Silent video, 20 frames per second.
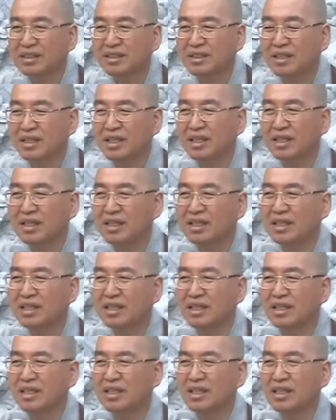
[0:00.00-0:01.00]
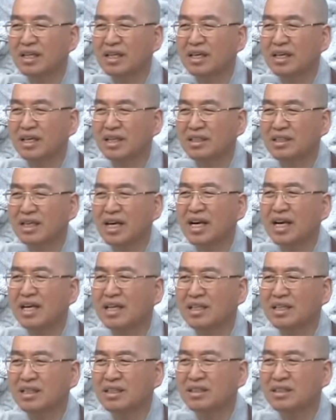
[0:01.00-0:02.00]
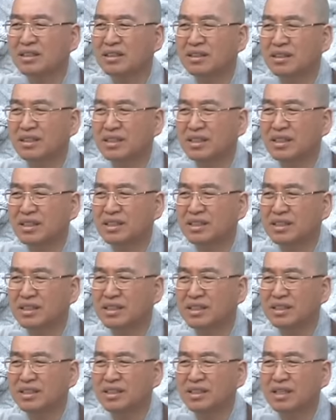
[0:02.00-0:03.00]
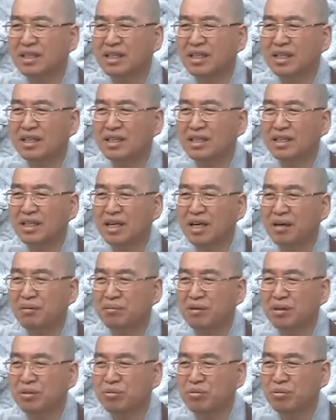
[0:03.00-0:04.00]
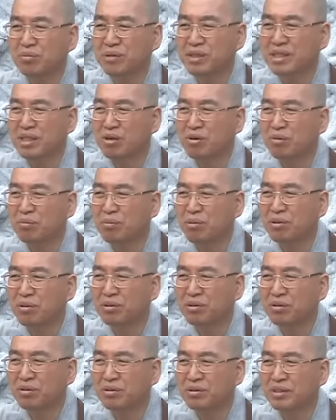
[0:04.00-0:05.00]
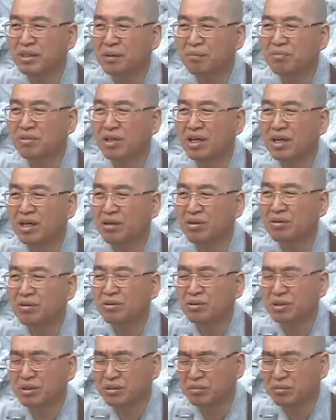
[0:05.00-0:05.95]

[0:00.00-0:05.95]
제가 이 살아있는 거를 이렇게 지적을 해가 이렇게 하면 꿈에 자꾸 보이고 잠도 안 하고